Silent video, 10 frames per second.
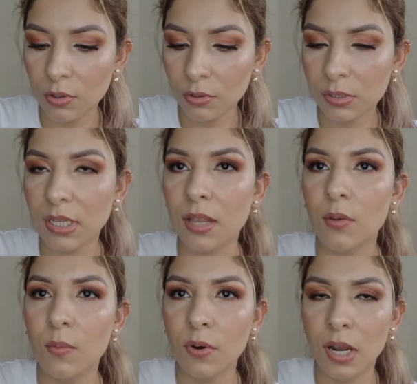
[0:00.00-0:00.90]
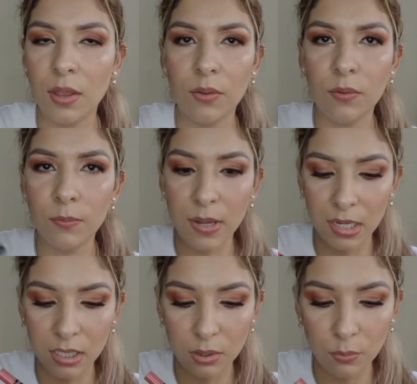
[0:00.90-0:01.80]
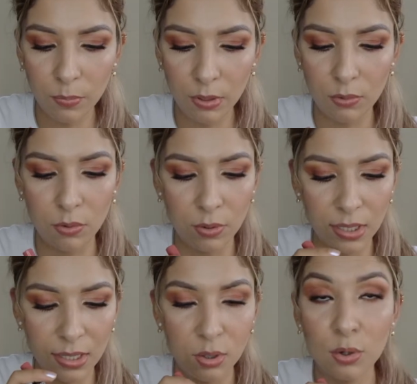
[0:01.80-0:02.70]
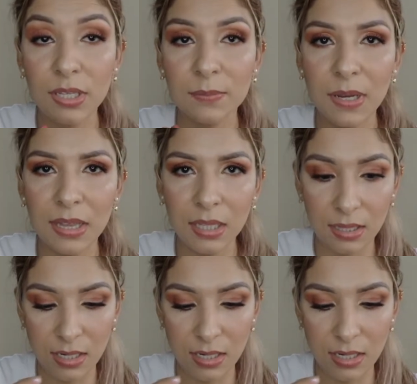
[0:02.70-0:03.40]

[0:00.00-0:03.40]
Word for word: rosado, morado, bajito, pero no, e, no es mate.